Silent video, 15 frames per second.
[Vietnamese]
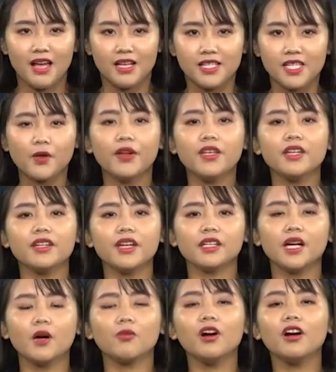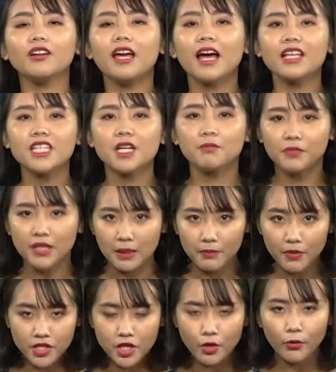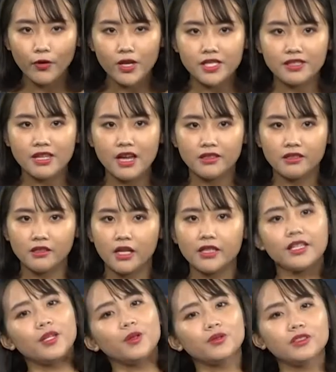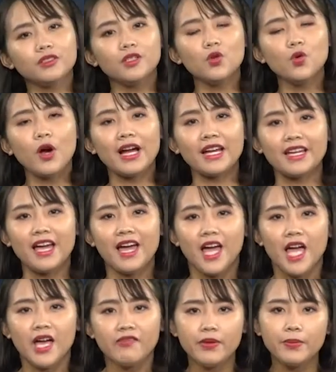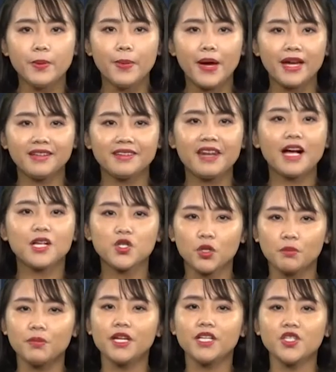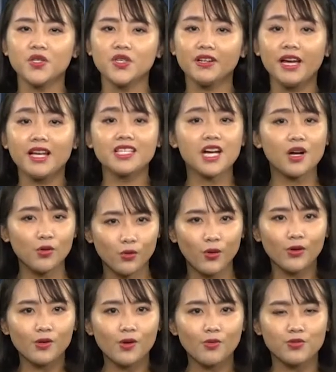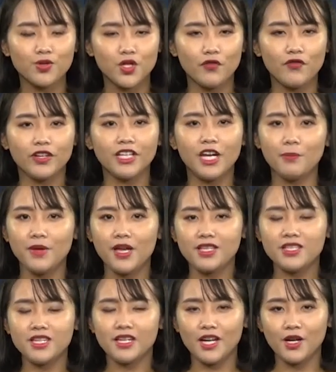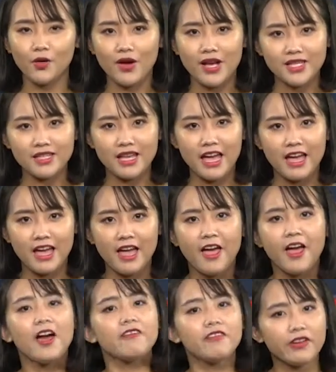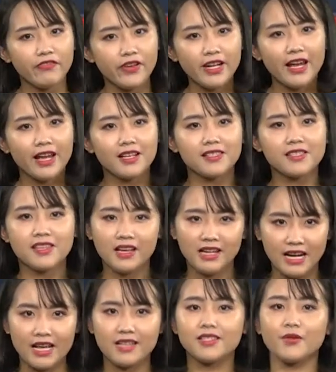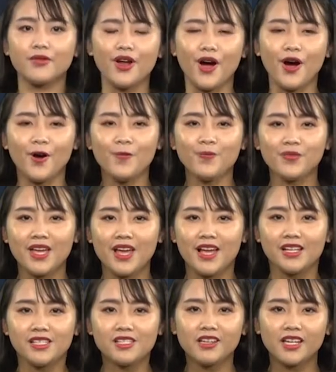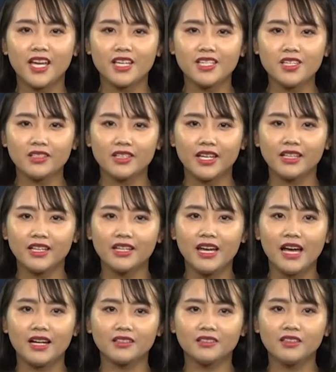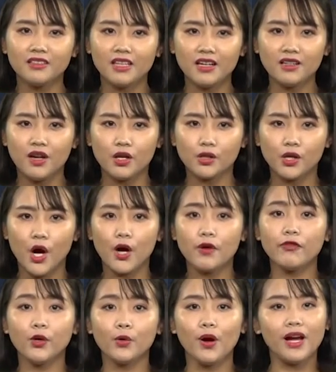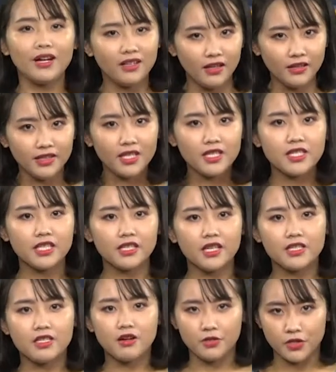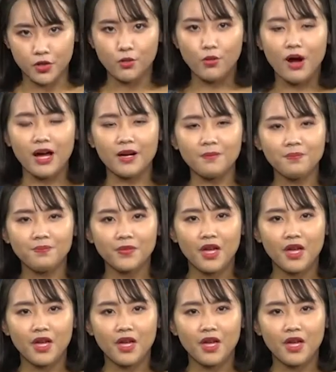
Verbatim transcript: Sau khi nhận đặt cọc hơn 280 triệu USD từ các nhà đầu tư nước ngoài, VPBank đang chuẩn bị cho những hành trang cuối cùng cho việc niêm yết trên HOSE và phát hành riêng lẻ sau đó, dự kiến trở thành ngân hàng tư nhân có vốn hóa lớn nhất trên thị trường chứng khoán.